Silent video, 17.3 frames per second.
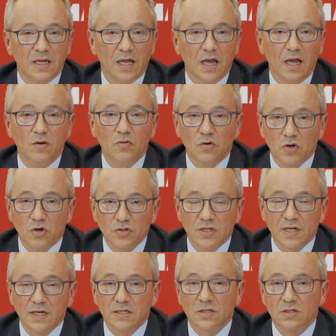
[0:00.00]
en un
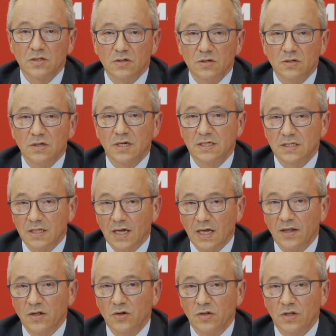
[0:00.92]
contexto este
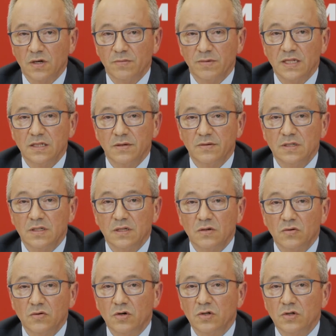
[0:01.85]
año del
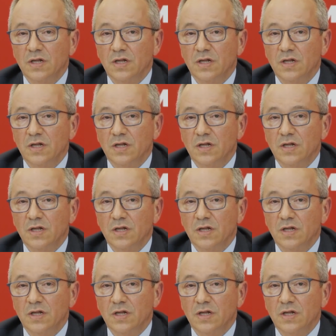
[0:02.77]
2021